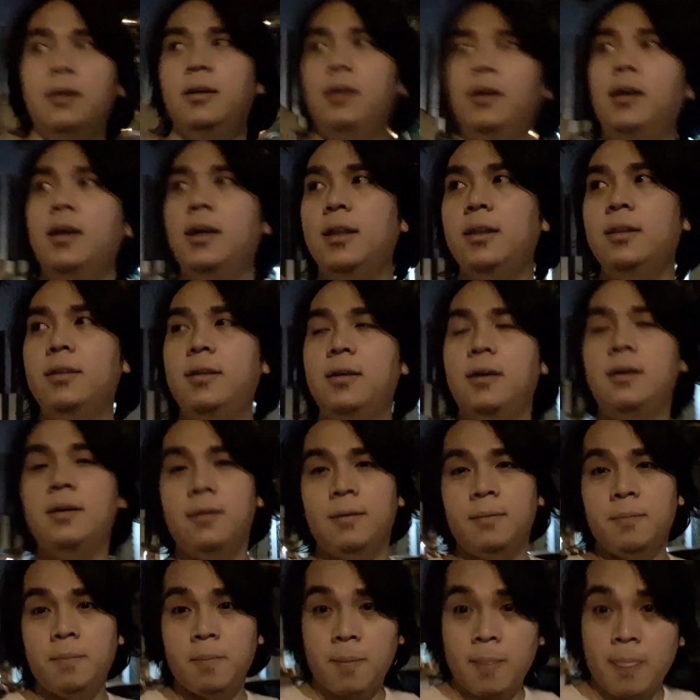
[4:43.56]
and
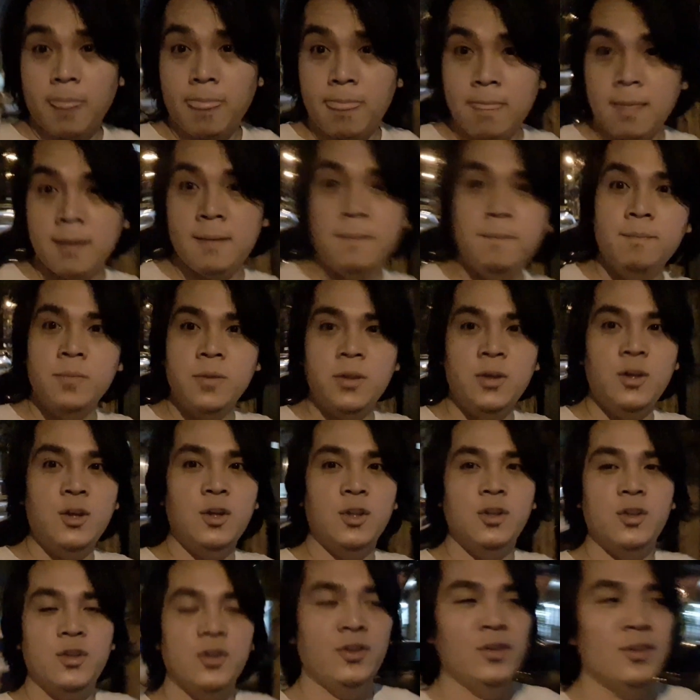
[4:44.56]

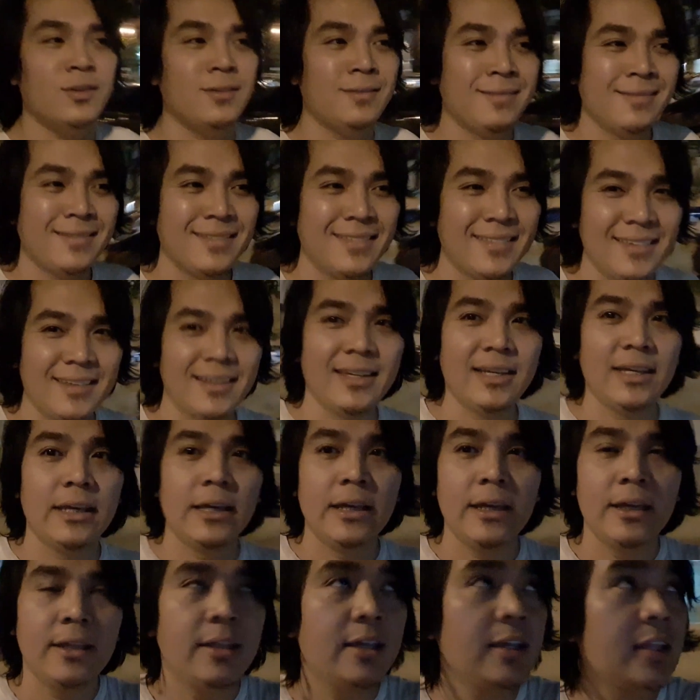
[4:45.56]
yan
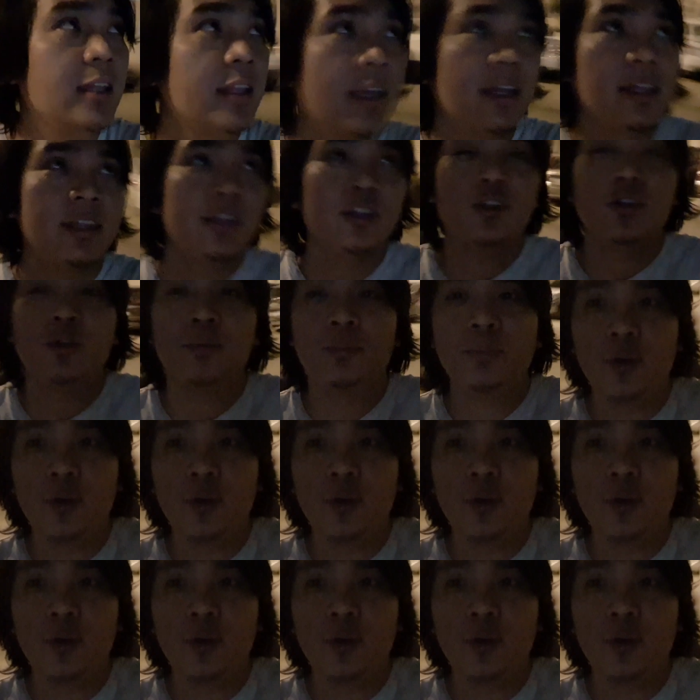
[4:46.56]
tignan natin itong